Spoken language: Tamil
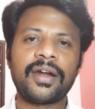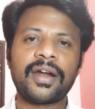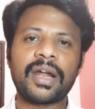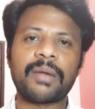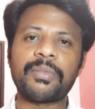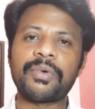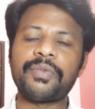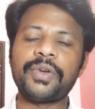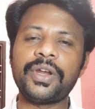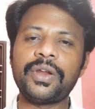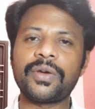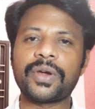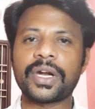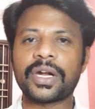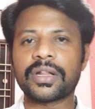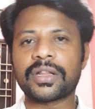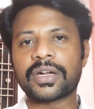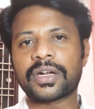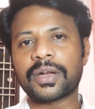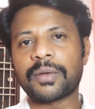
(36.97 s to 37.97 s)
நம்ம வீடியோ
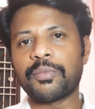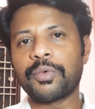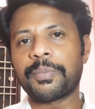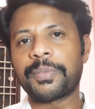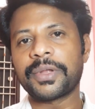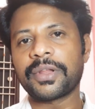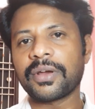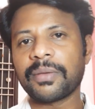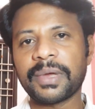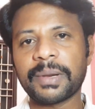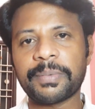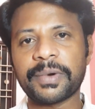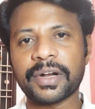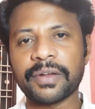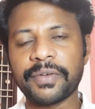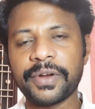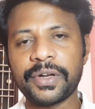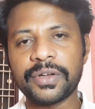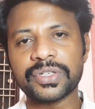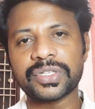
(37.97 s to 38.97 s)
கிட்டத்தட்ட முப்பதுக்கும்
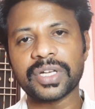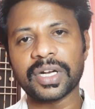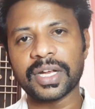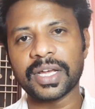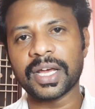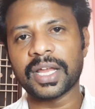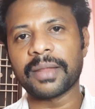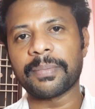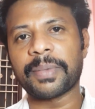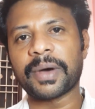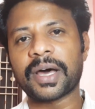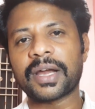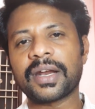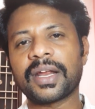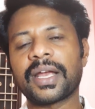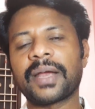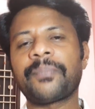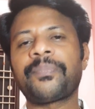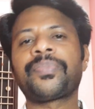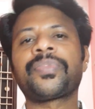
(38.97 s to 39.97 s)
மேற்பட்ட வீடியோஸ் இருக்குது அதை
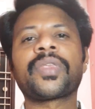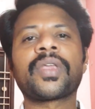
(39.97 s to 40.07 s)
பாருங்கள்